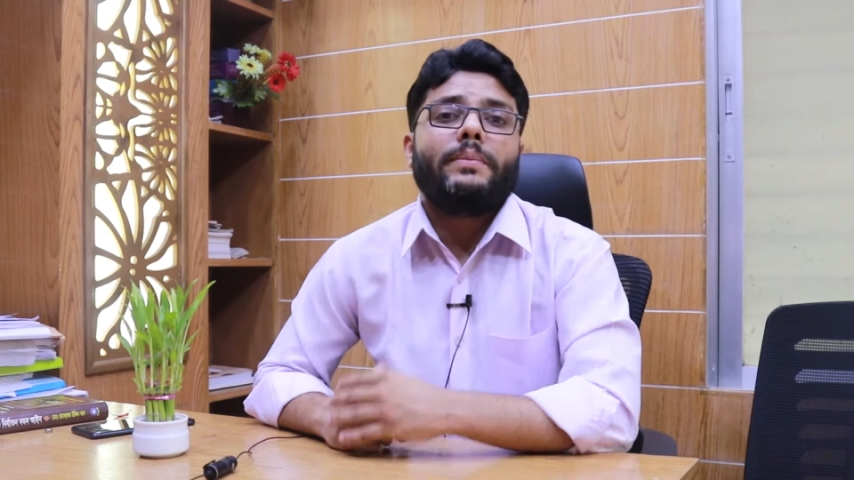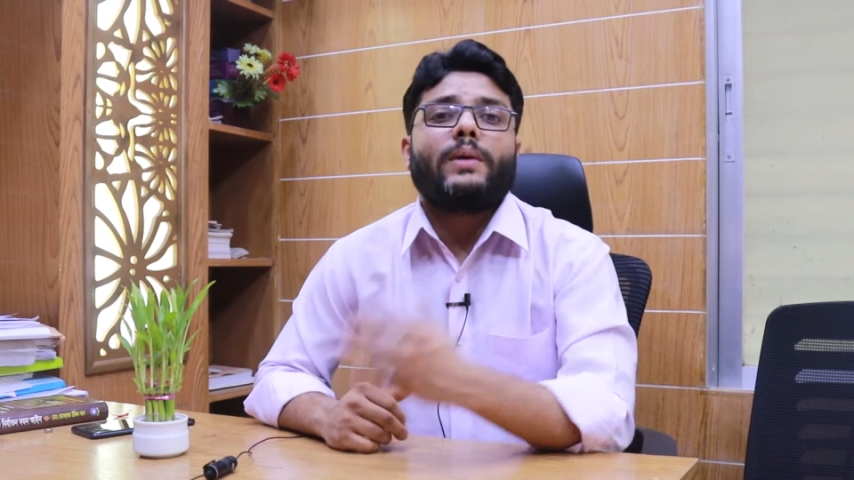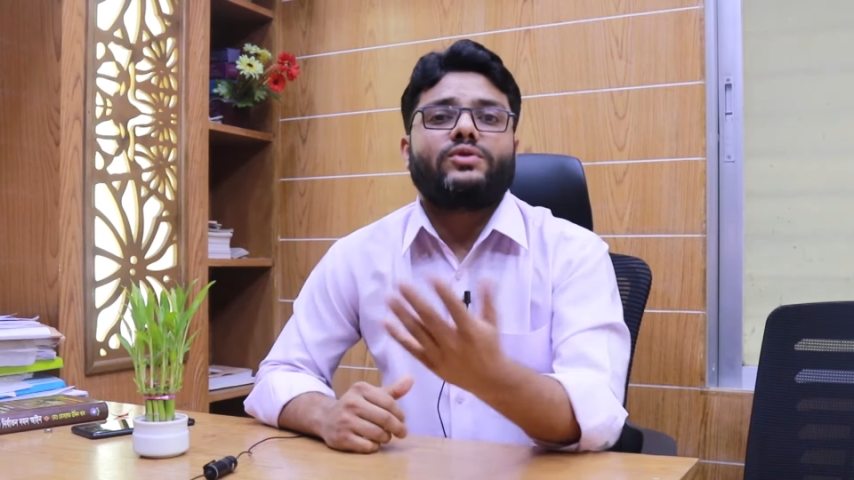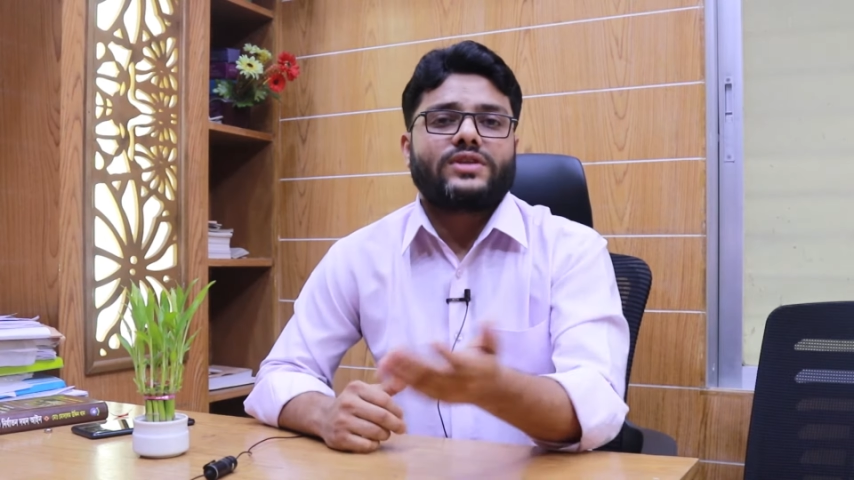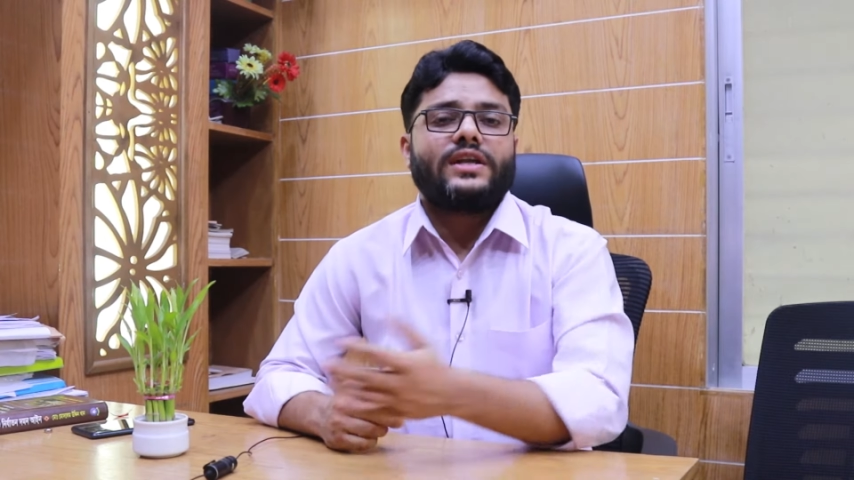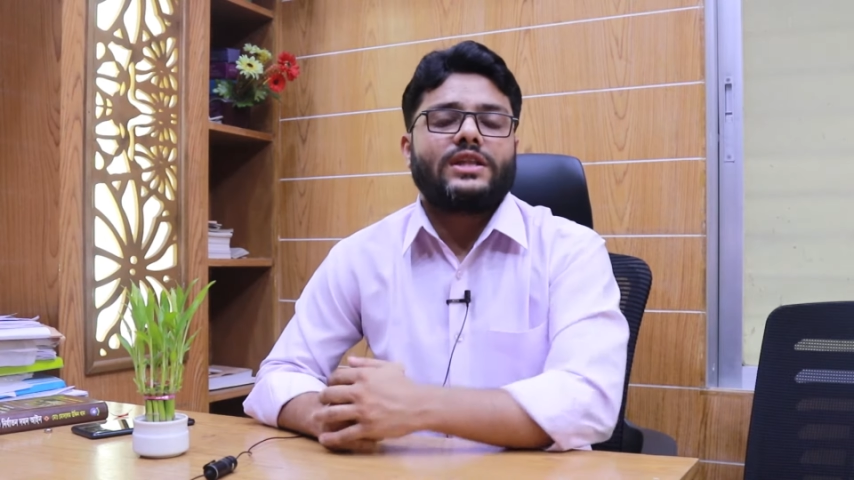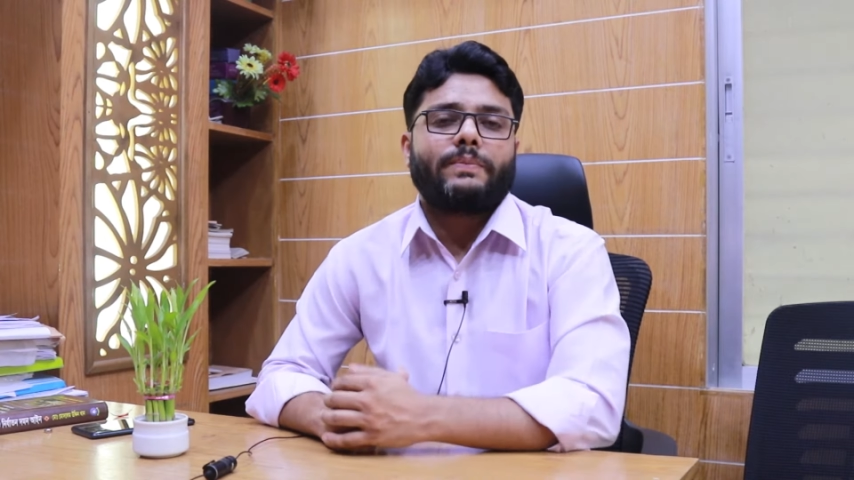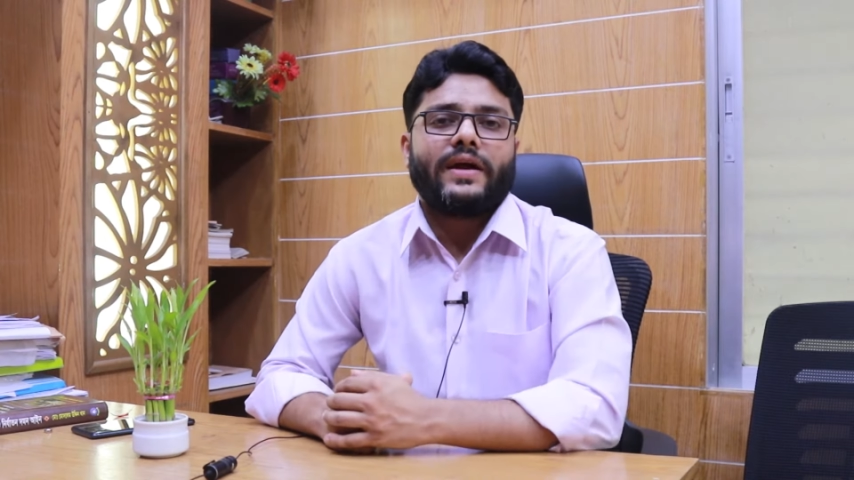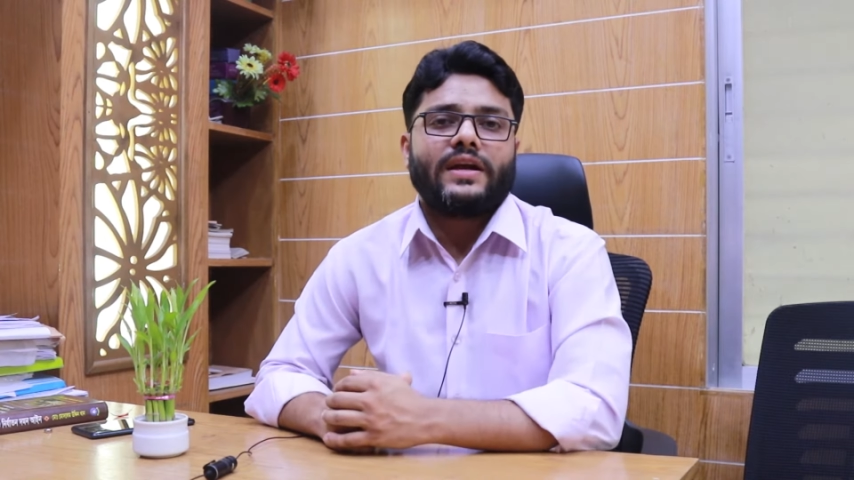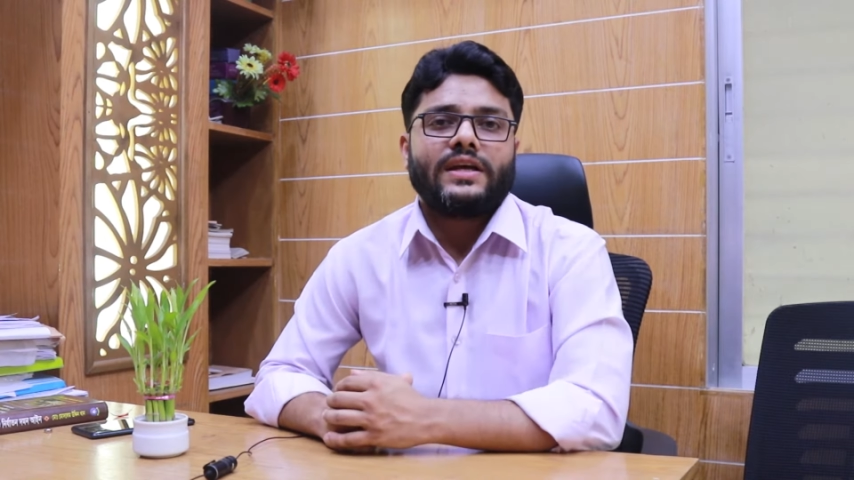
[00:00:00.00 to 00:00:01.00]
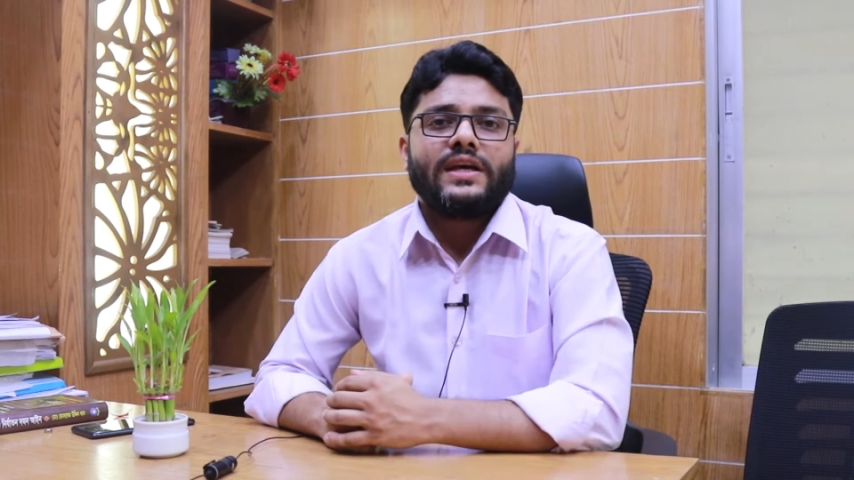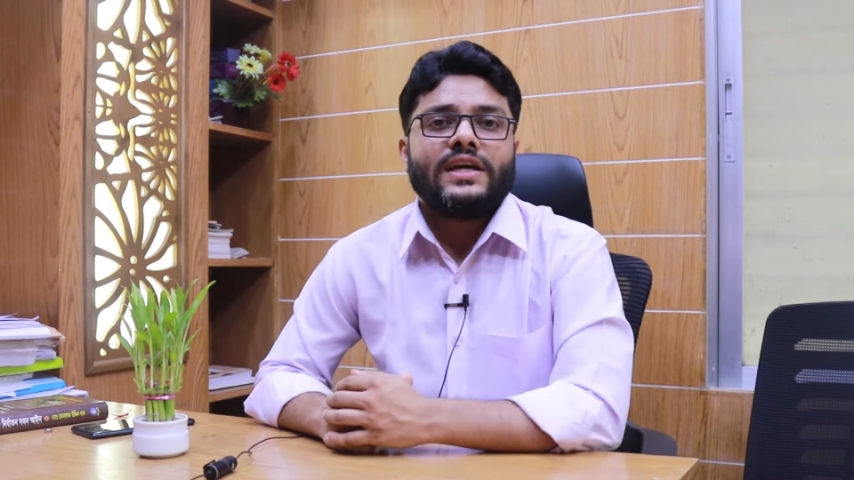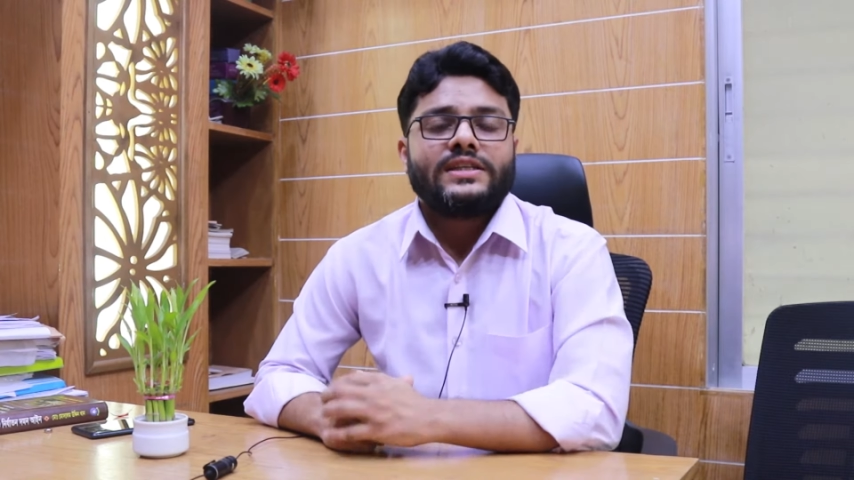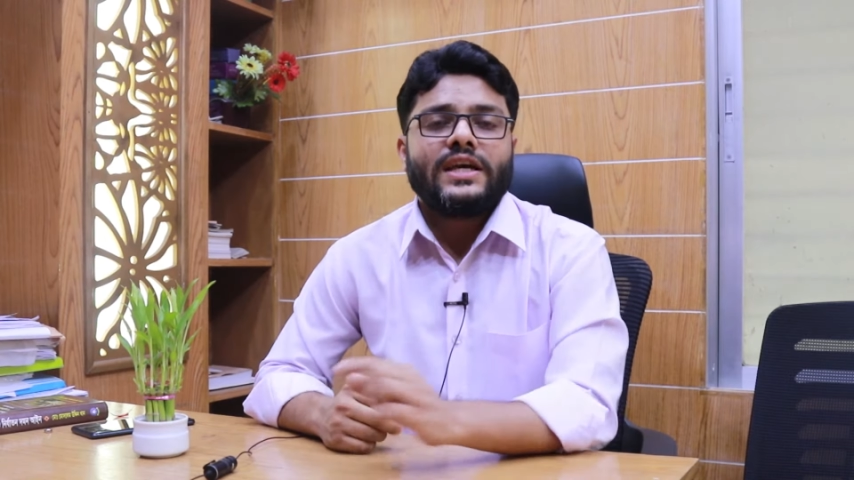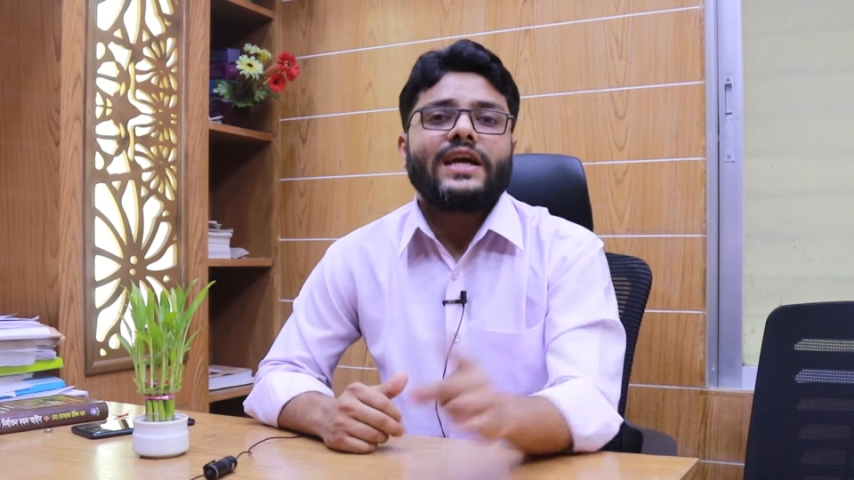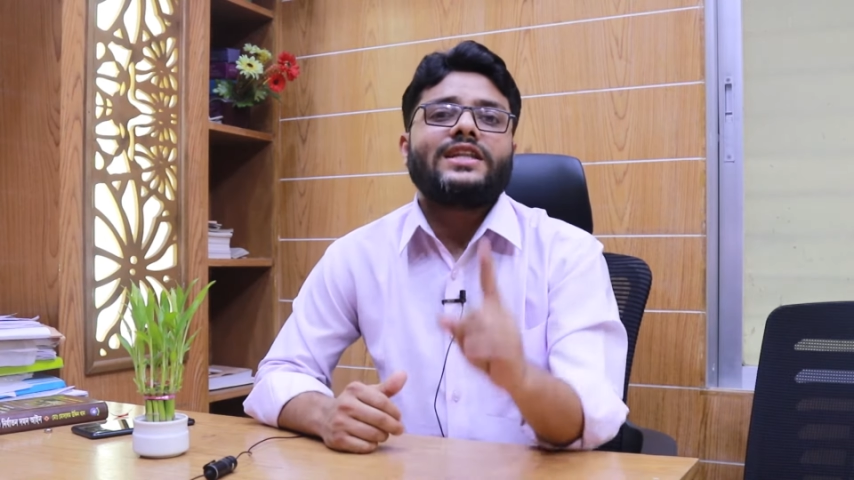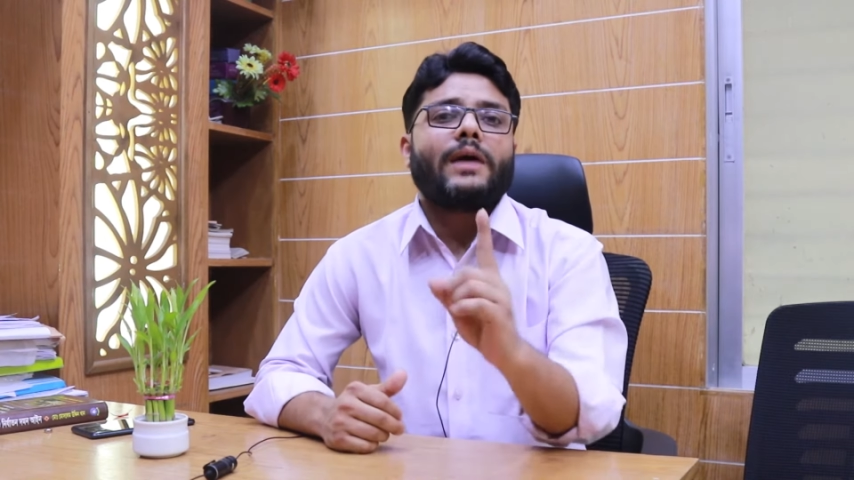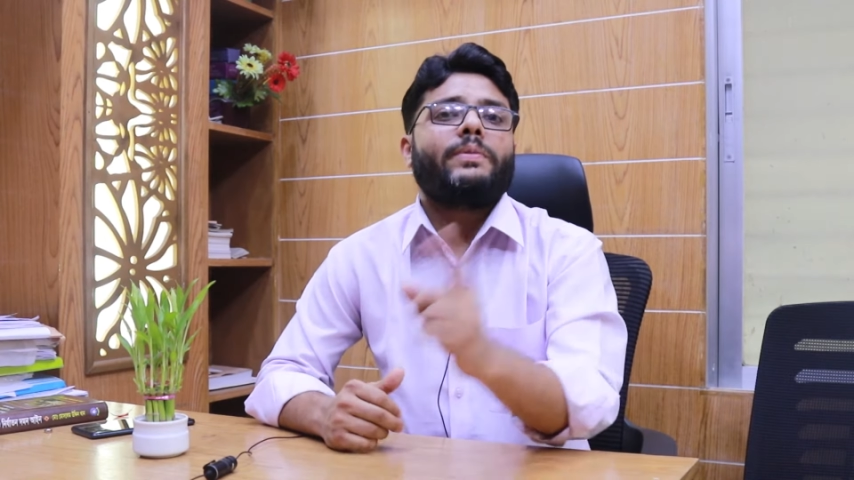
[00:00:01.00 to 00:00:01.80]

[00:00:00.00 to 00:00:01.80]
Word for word: ব্যবস্থা নিতে পারেননি সেই ক্ষেত্রে